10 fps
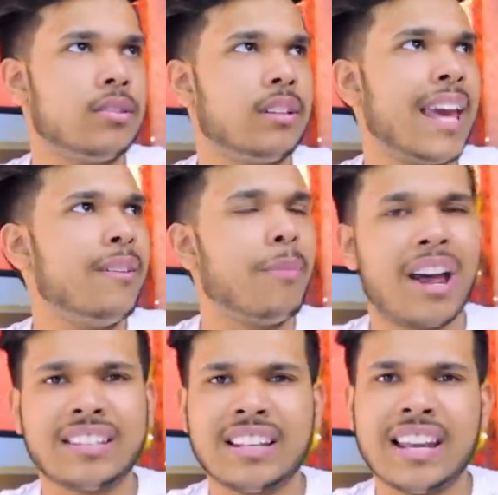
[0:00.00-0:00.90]
लाइक um,
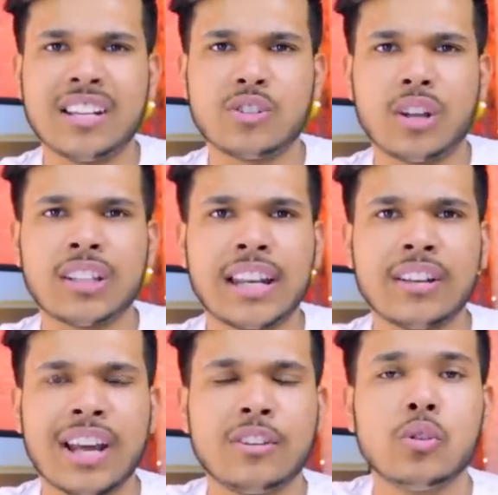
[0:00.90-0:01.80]
बारह से लेकर चौदह
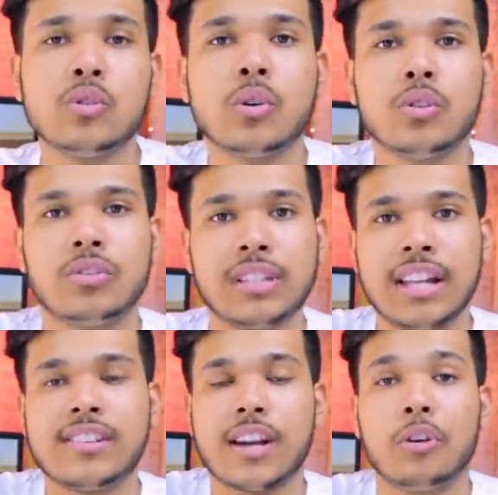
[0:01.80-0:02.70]
तारीख ऐसी कुछ को जो
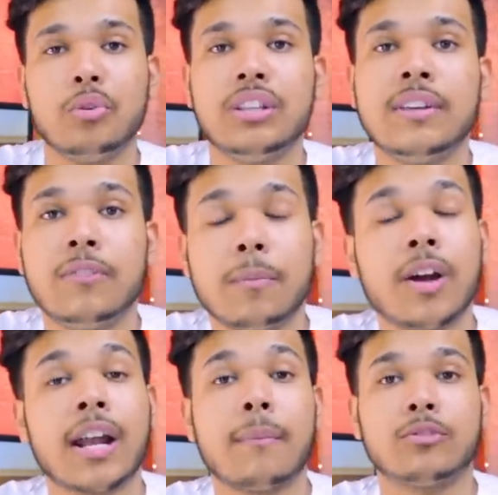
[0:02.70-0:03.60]
सेल स्टार्ट हुई थी
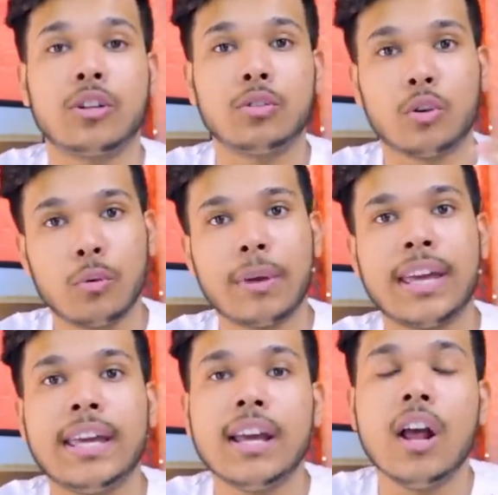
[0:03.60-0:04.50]
फ्लिपकार्ट अमेजोन दोनों पे
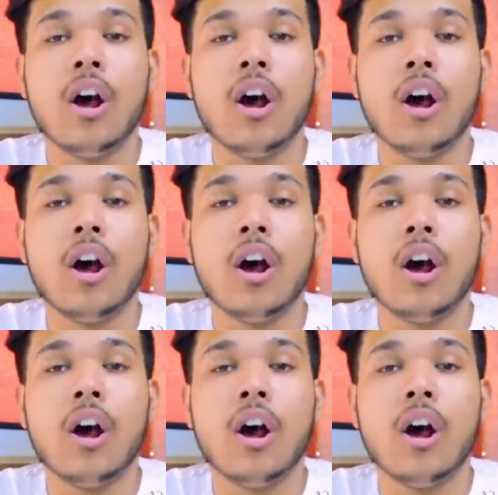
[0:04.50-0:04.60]
ही